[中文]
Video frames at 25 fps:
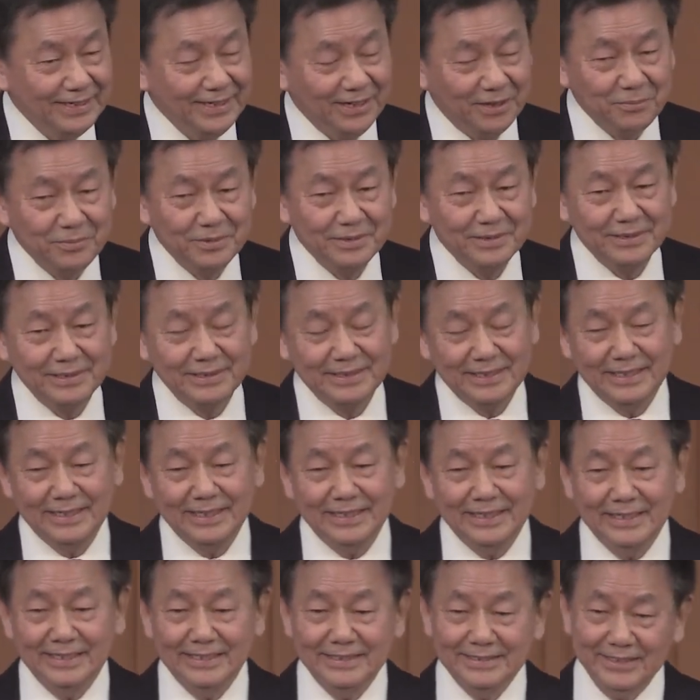我们。
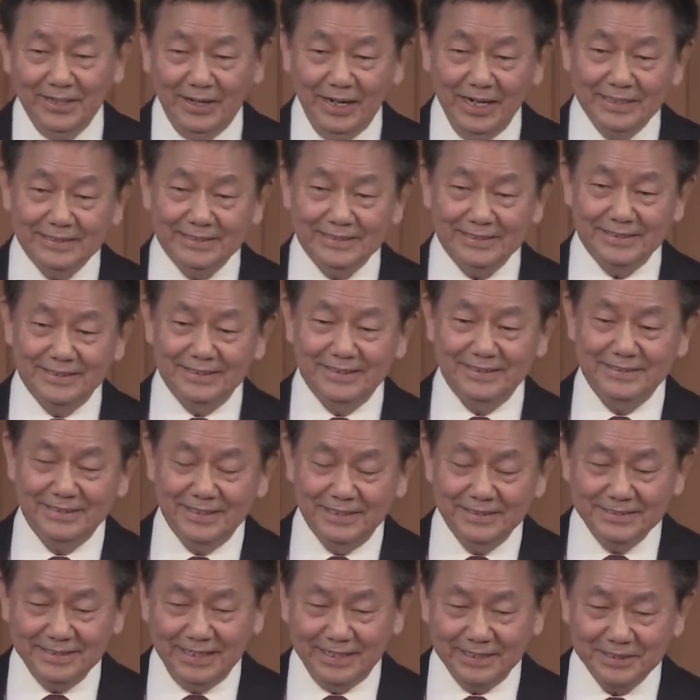小孩子
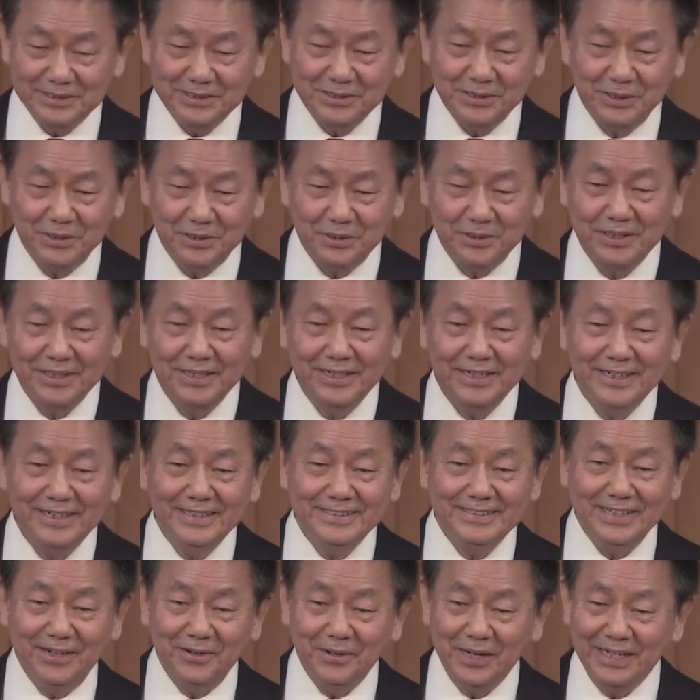成长的时候，
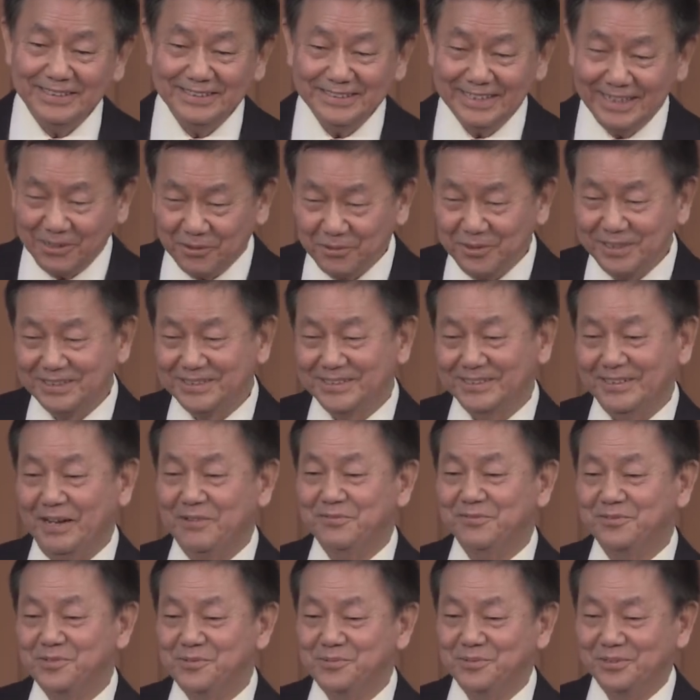小孩子很会试
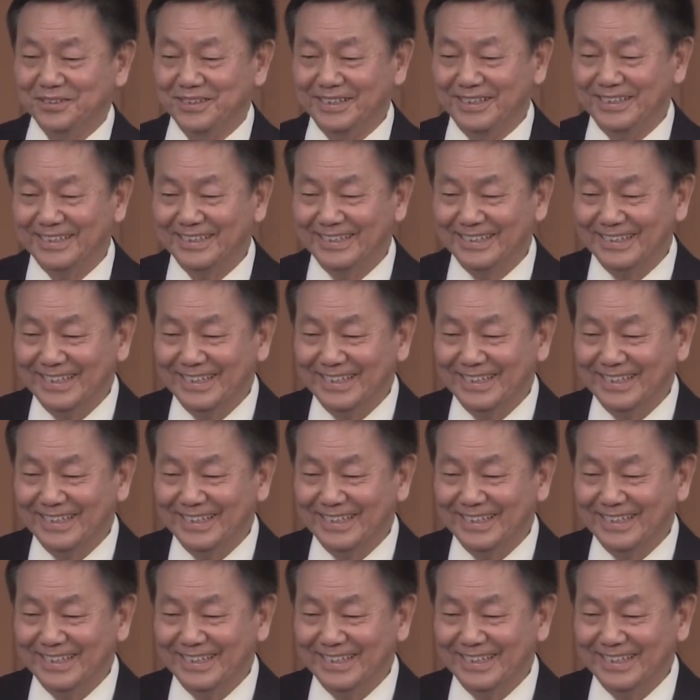探父母的。